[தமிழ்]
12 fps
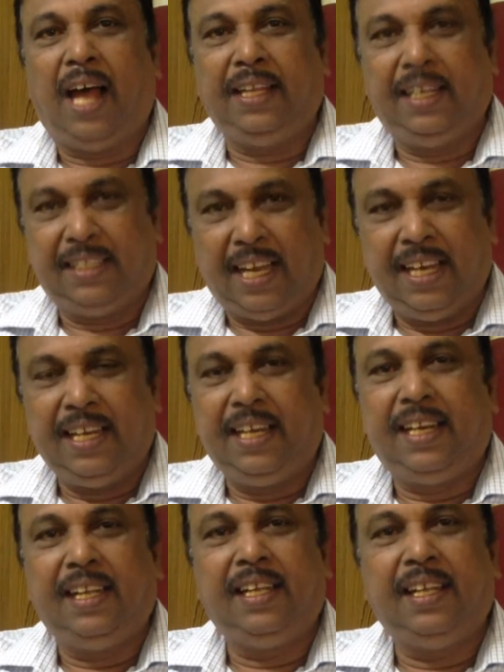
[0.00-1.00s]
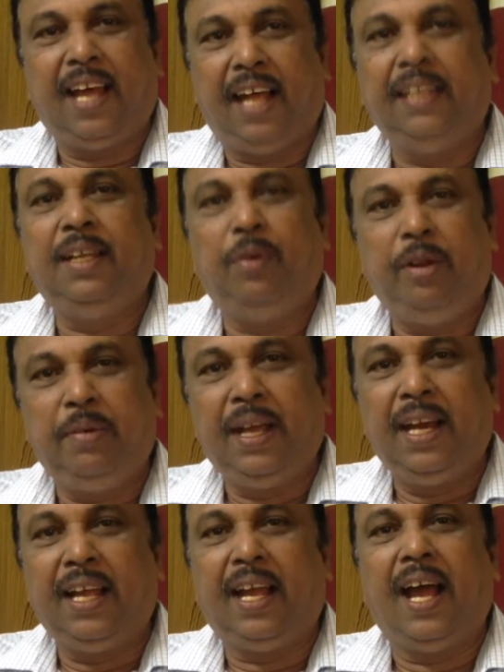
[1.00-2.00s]
அதில் தலையிட்டு அந்த
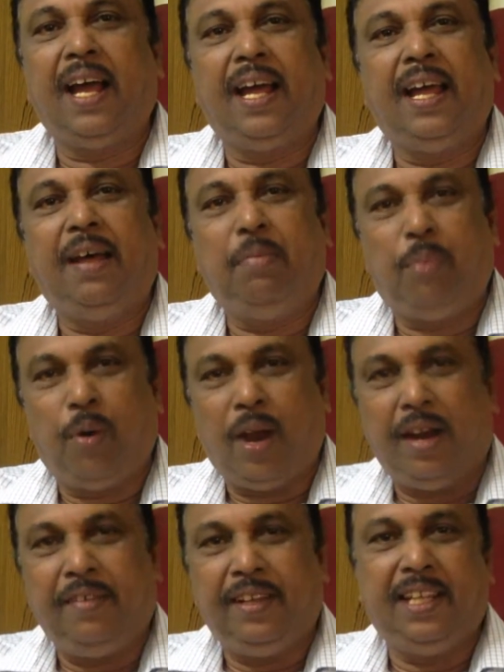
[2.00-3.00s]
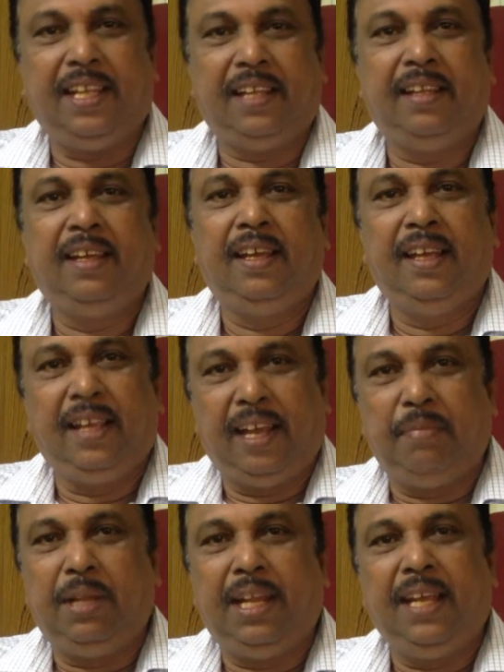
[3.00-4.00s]
உரிமைகளுக்காக போராடுவது
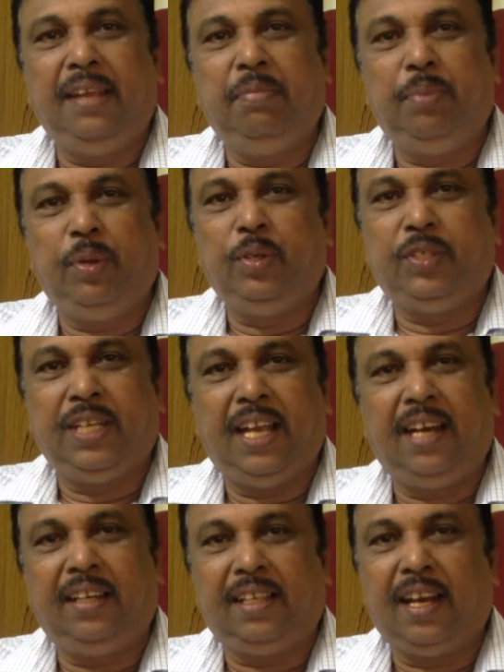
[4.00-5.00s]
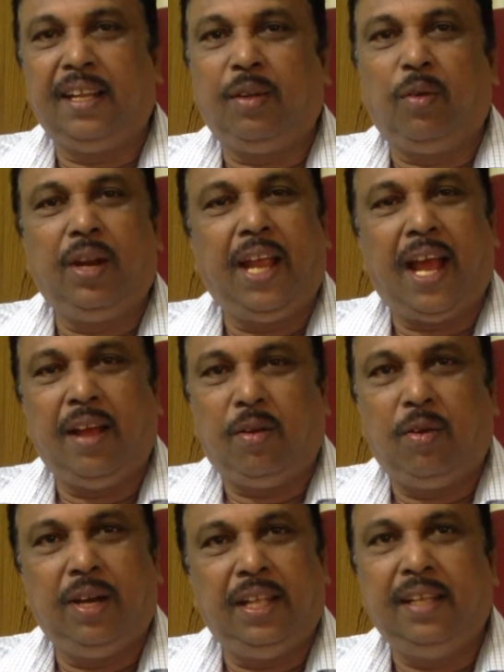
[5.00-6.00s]
என்பதை பியூசிஎல் தனது கொள்கையாக
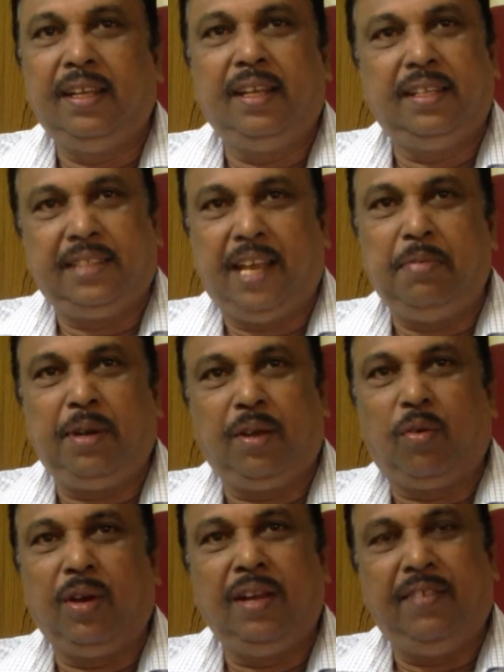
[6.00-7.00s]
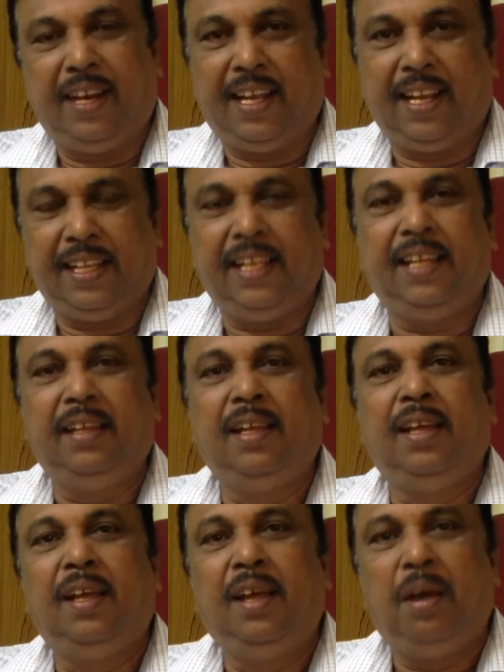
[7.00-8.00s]
கொண்டு செயல்பட்டு கொண்டு வருகிறது
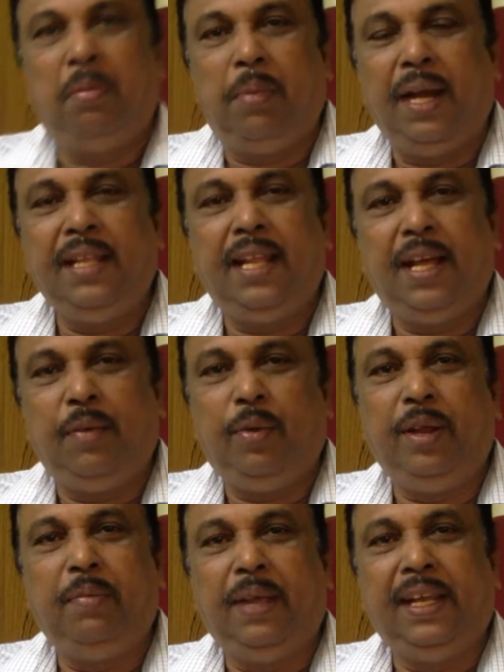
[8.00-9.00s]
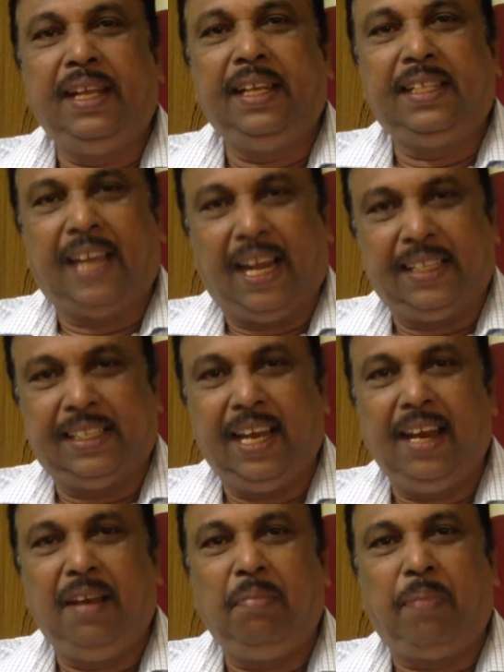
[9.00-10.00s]
மனித உரிமை
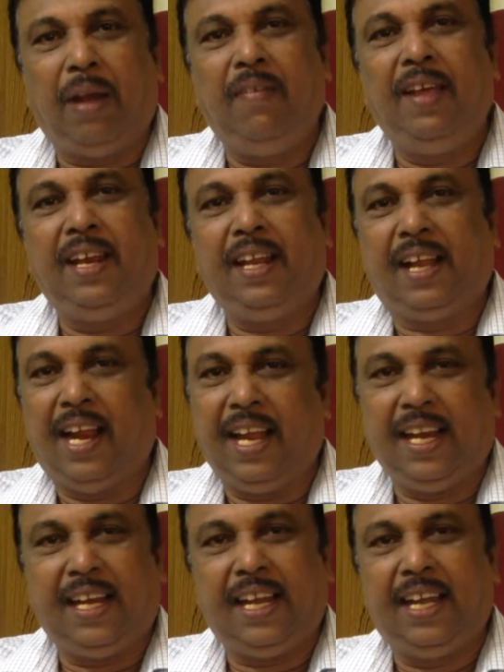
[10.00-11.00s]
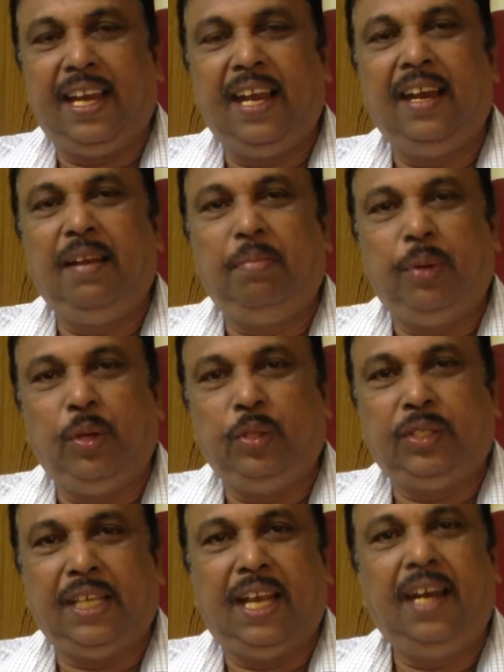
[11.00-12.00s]
தளத்தில் பல்வேறு காலகட்டங்களில்
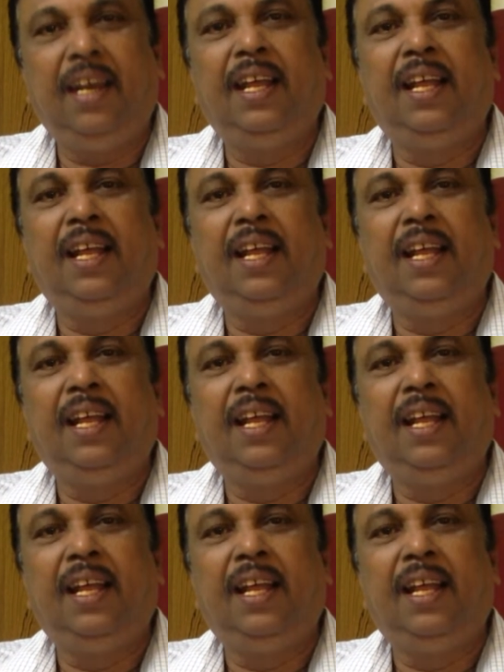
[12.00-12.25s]
பியூசிஎல்